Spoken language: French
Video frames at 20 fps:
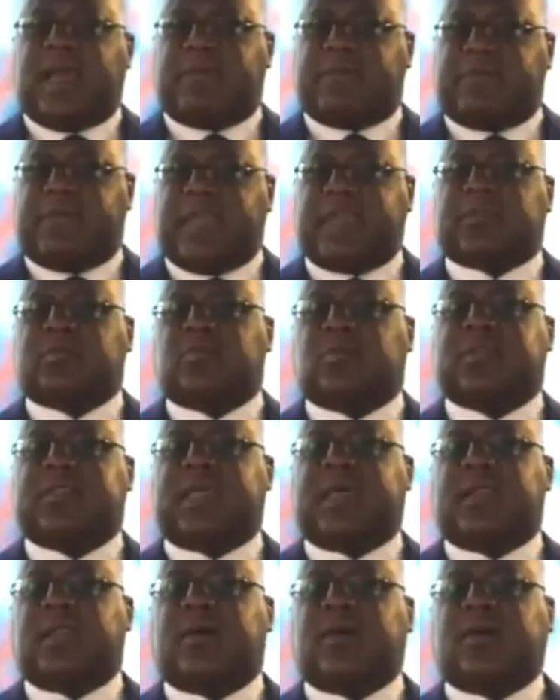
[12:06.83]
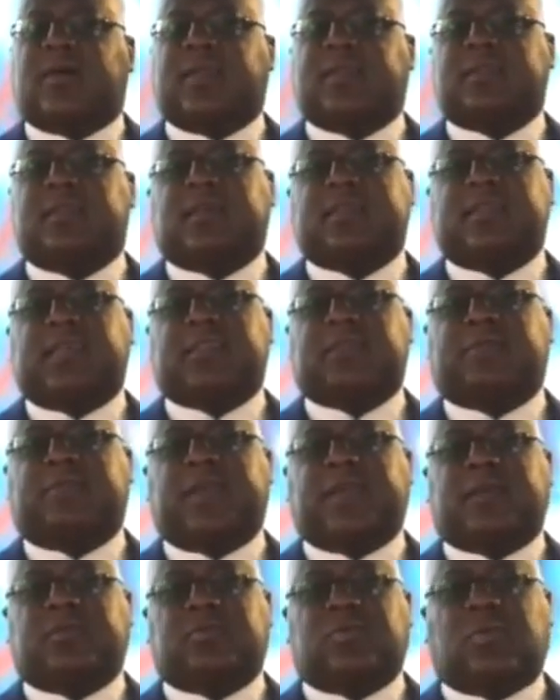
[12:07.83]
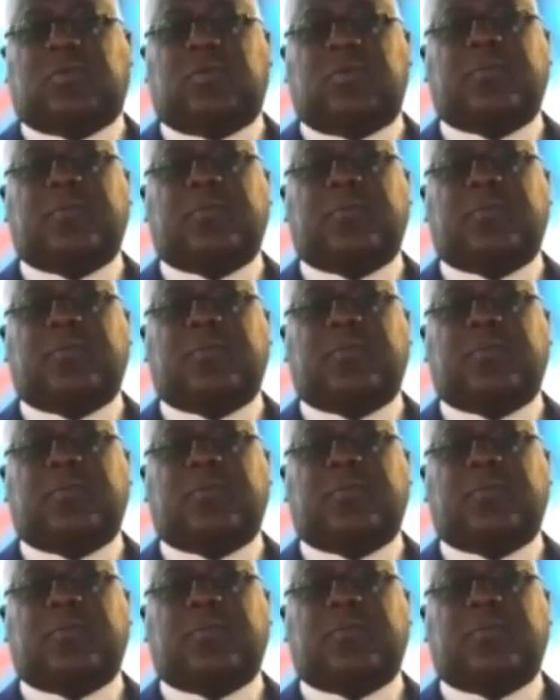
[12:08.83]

avec son talent et dans sa sphère de